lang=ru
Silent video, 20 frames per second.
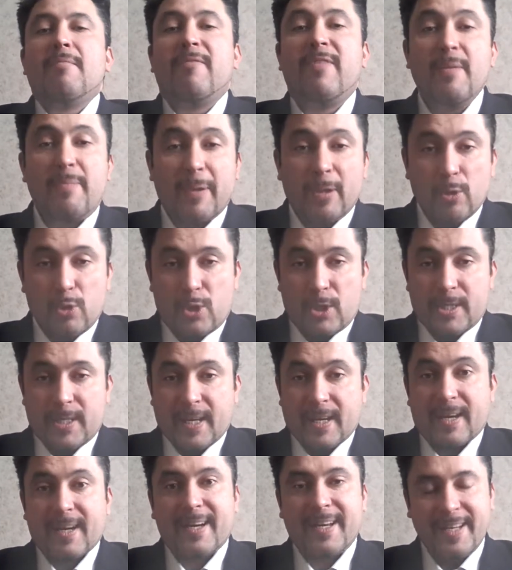Вы
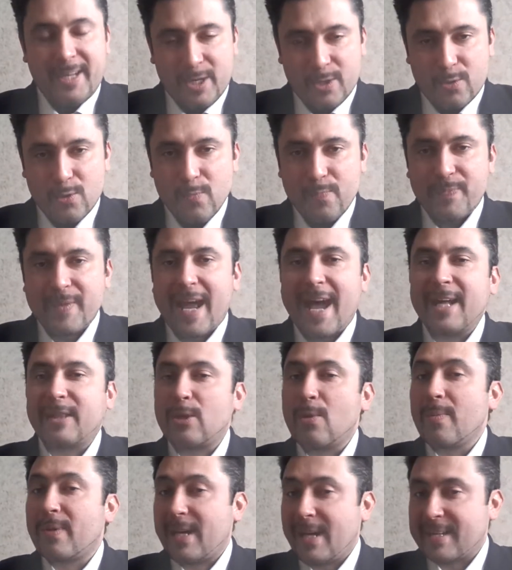получите книгу о
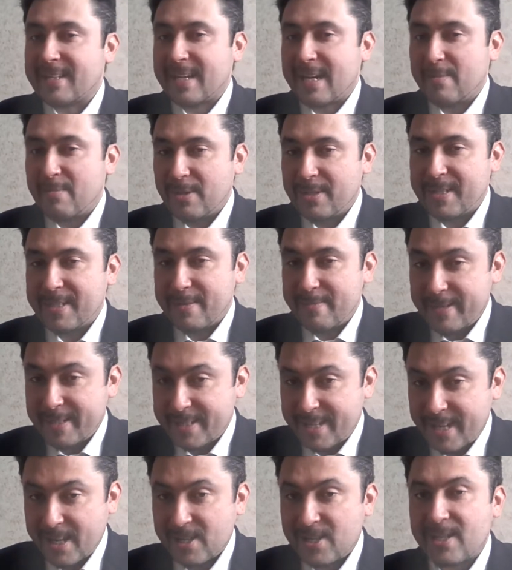том, как заработать на
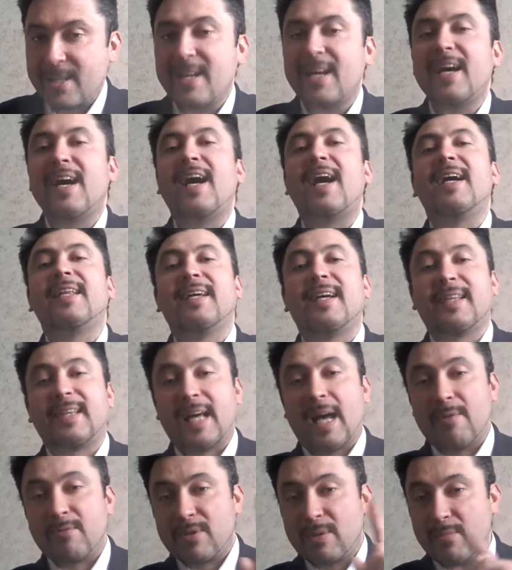массаже. Она
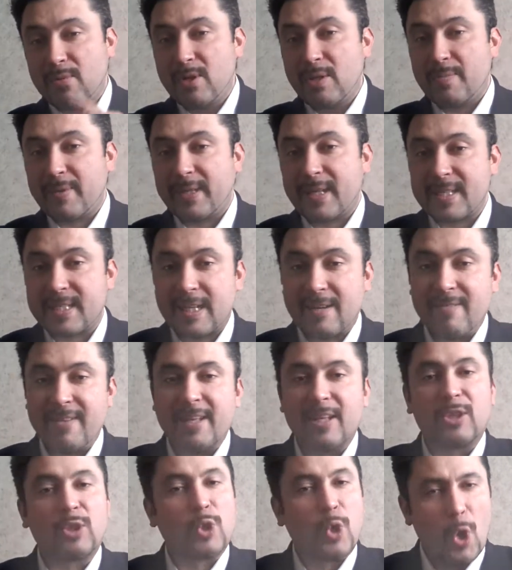там же будет
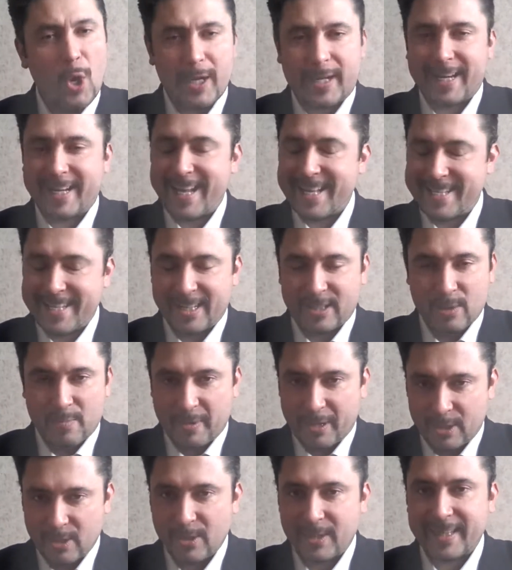предоставлена только для тех, кто
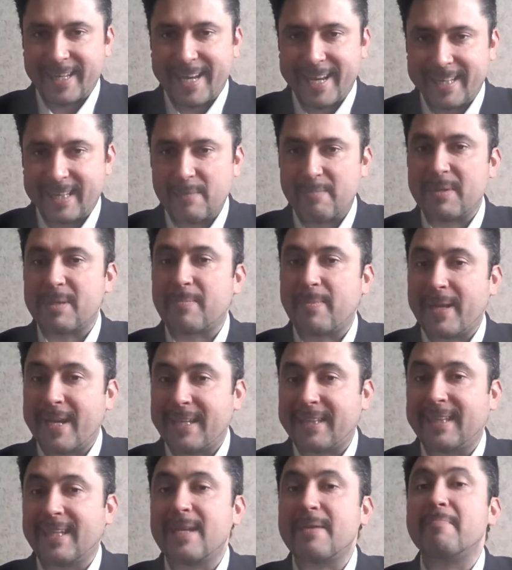придет на этот
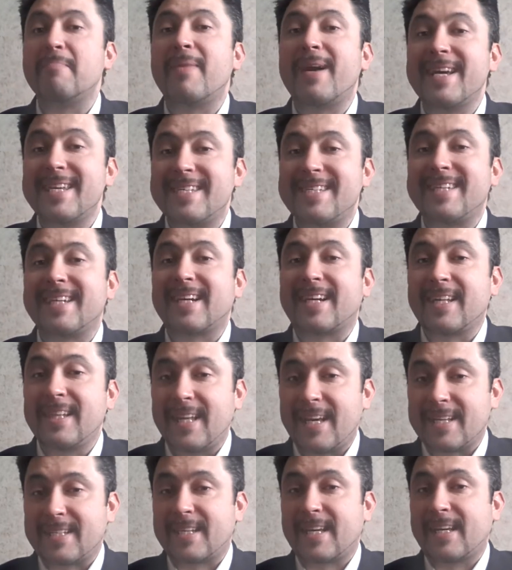бесплатный
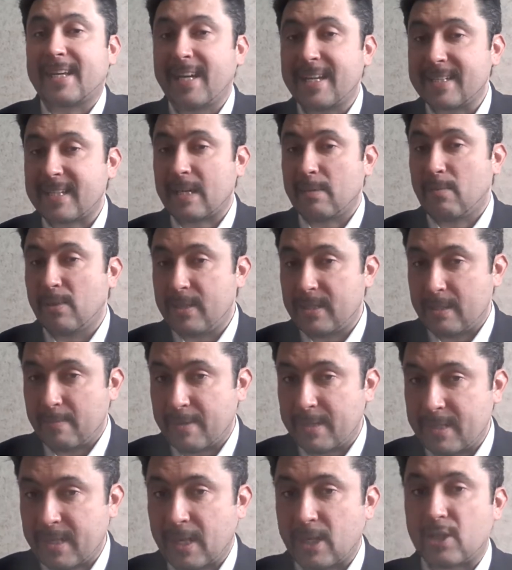мастер-класс «Как заработать на
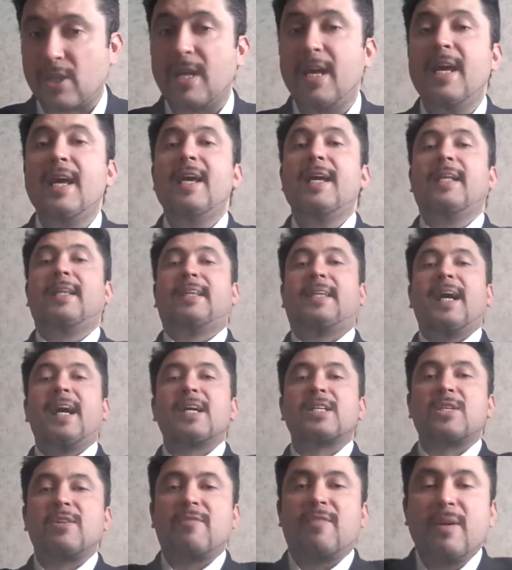массаже».
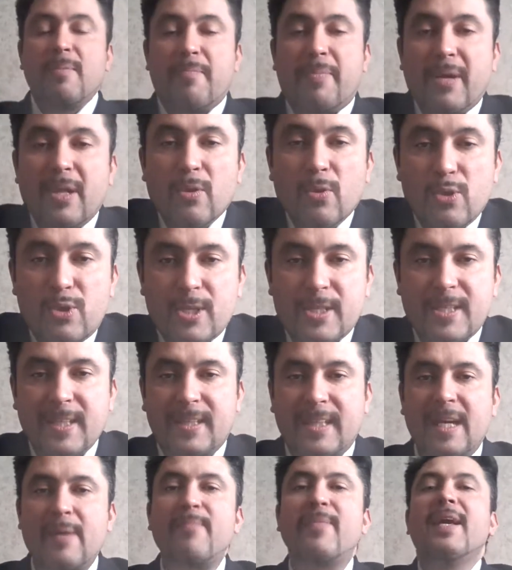Также вы получите
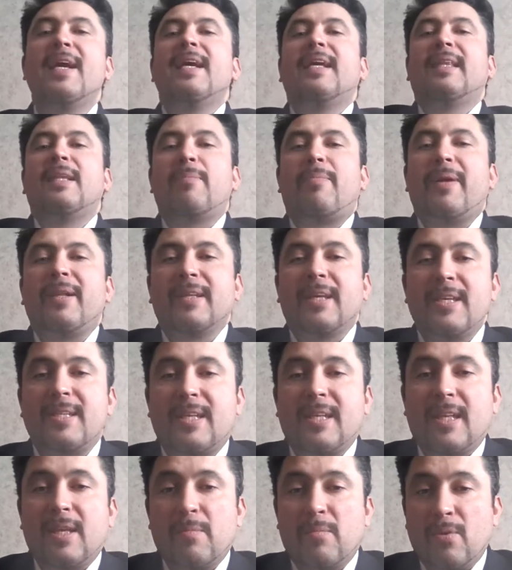там
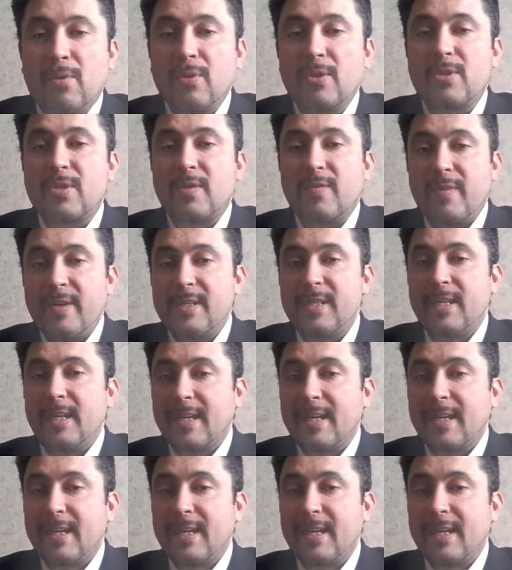дополнительные бонусы в виде